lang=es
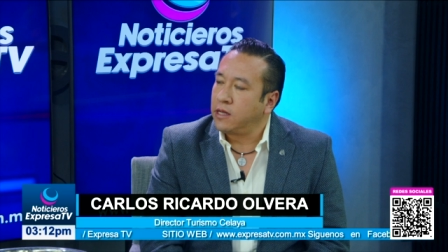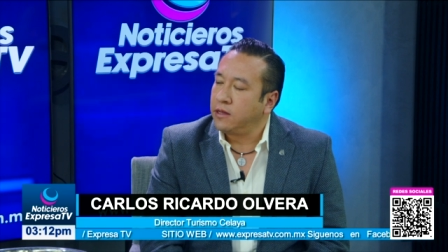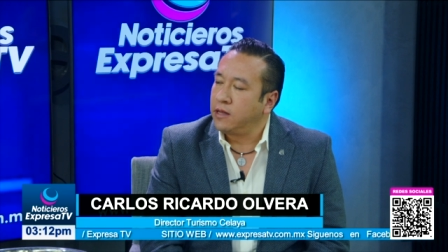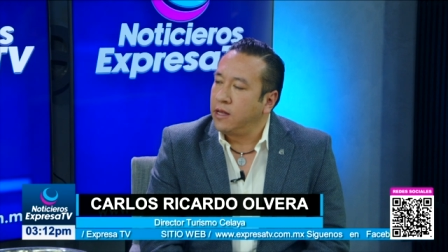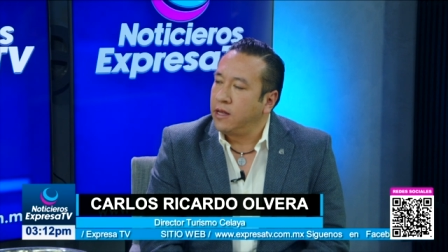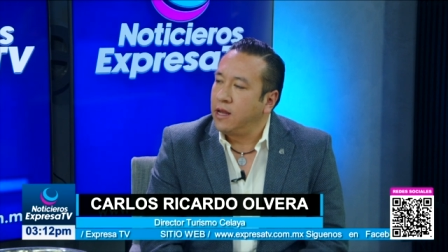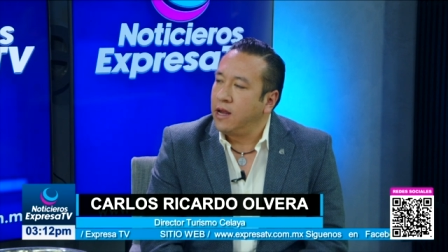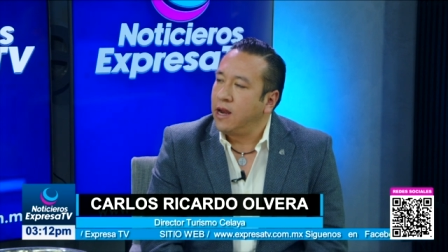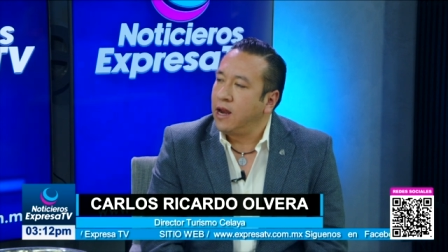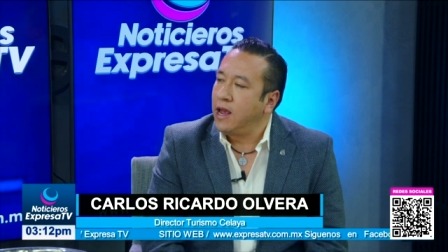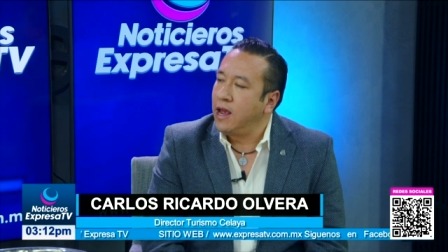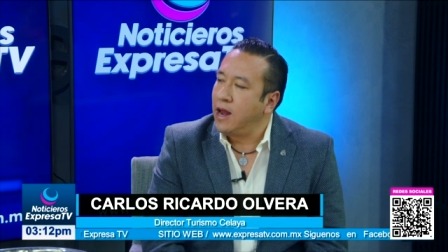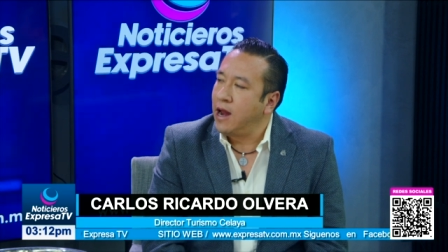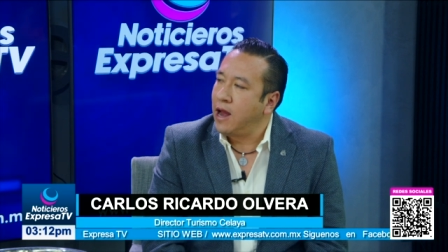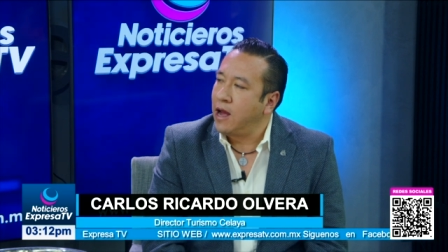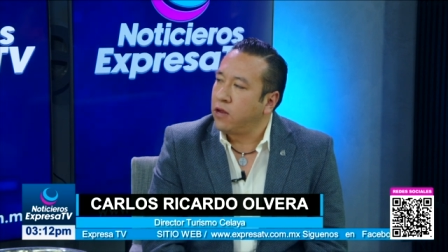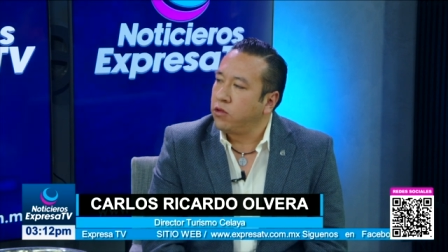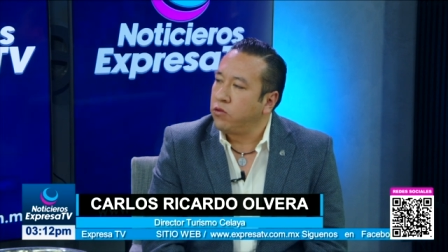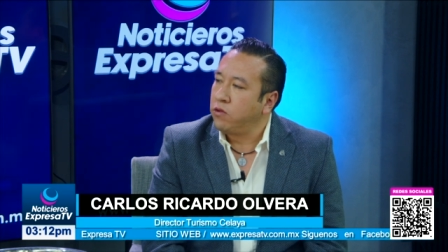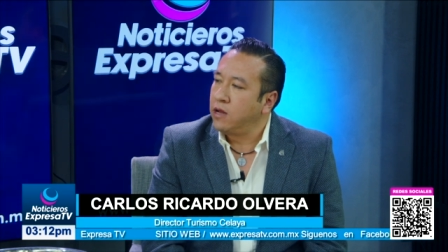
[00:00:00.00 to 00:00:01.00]
a tener el
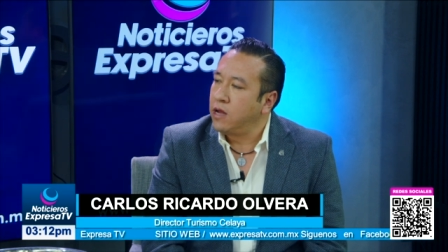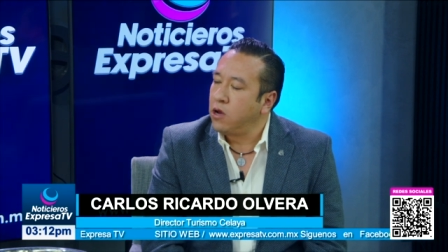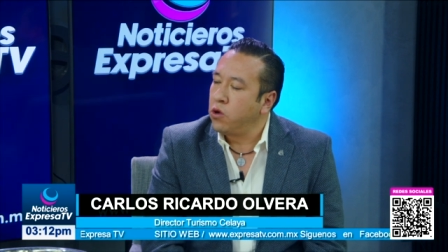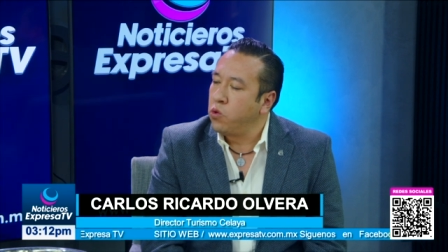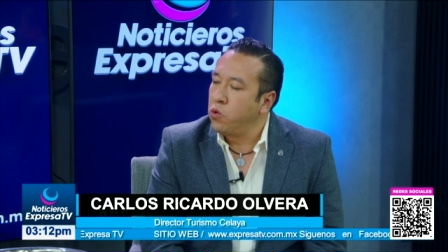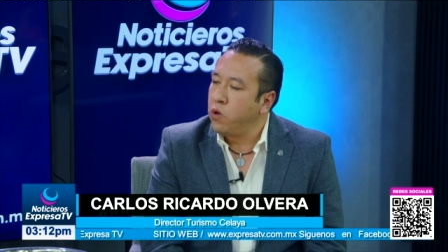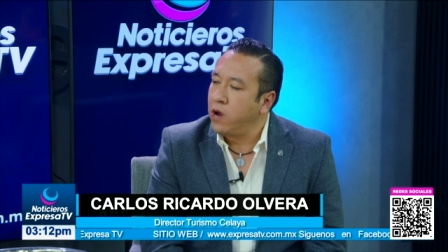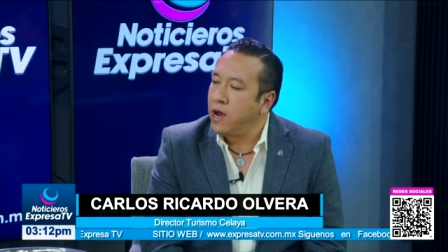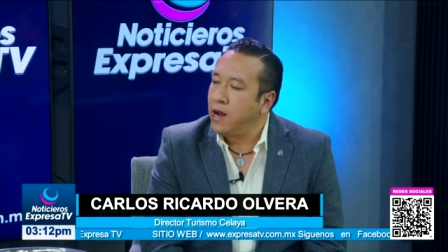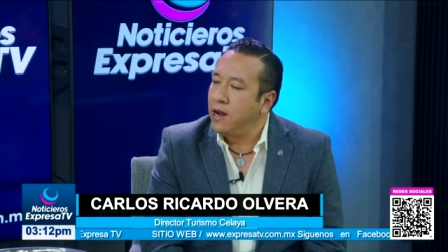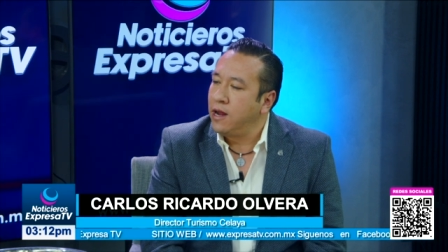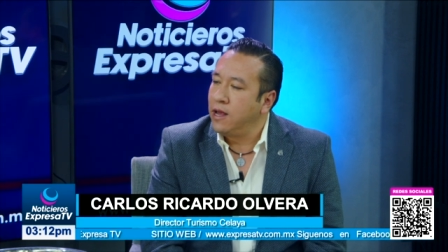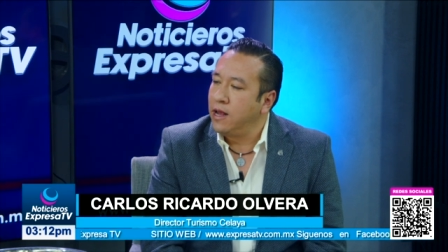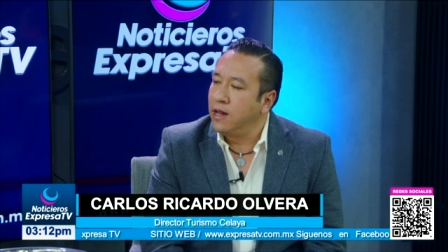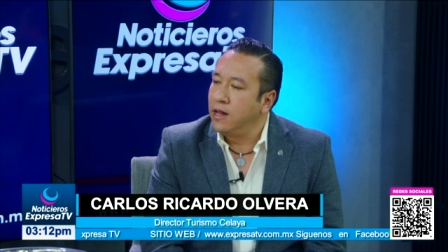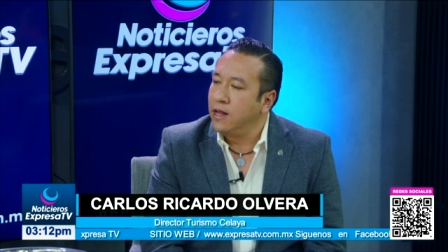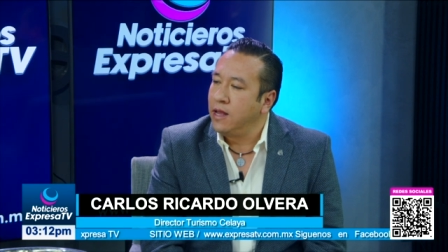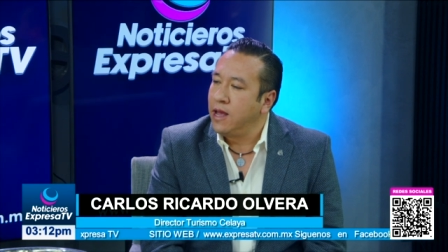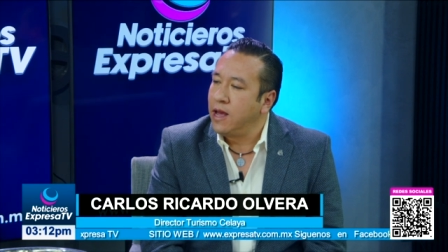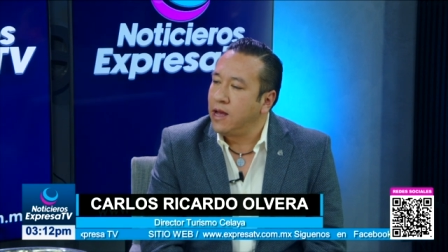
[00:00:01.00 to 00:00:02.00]
acto inaugural
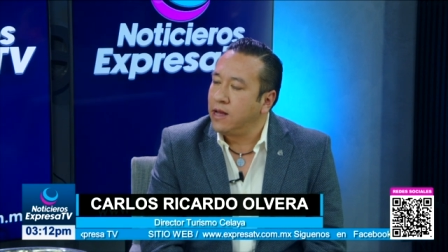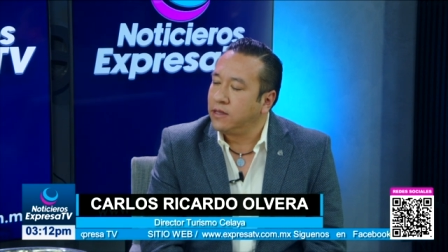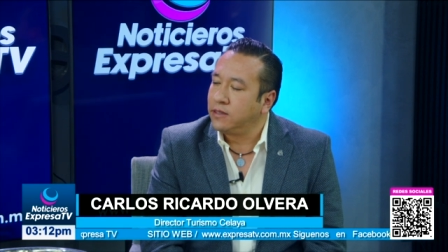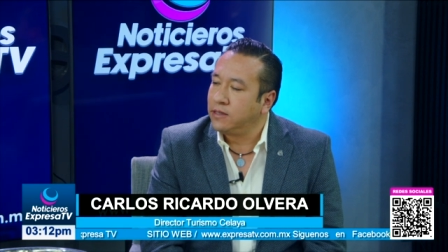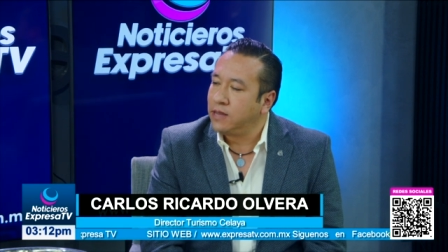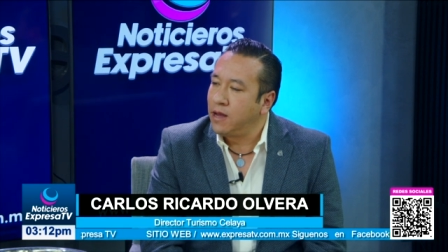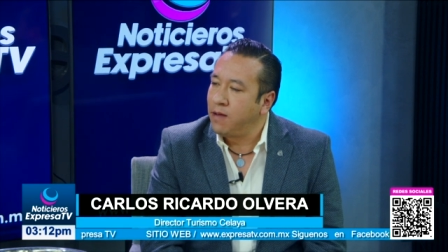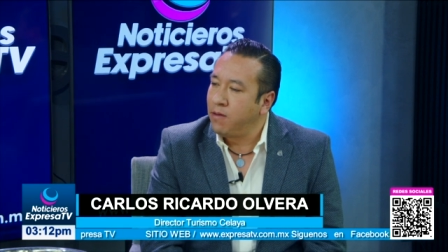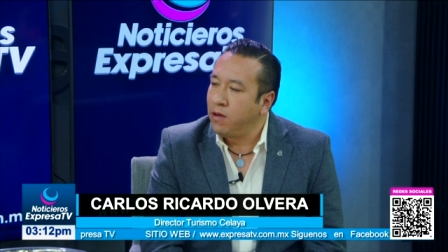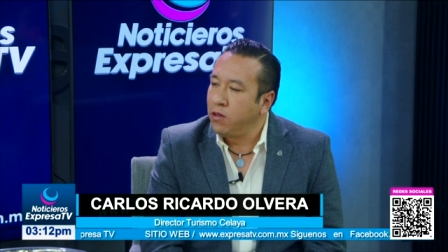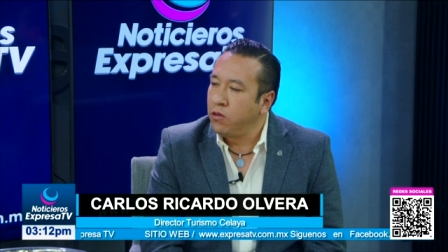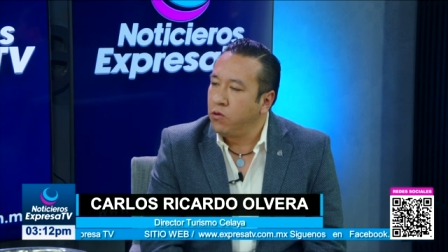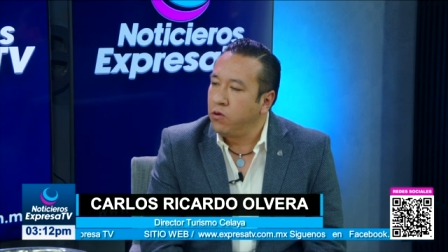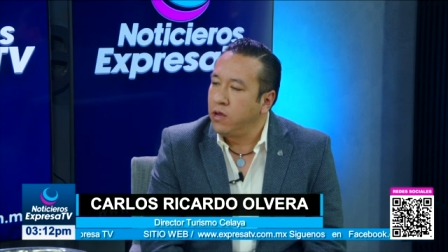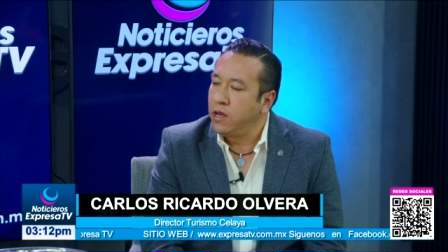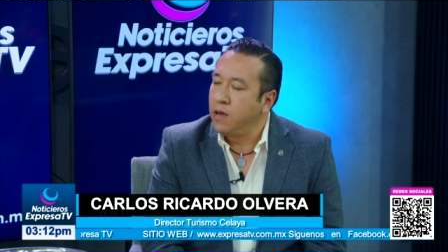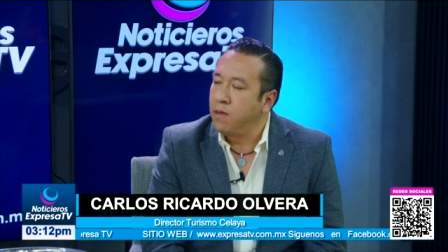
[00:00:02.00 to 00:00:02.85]
el día sábado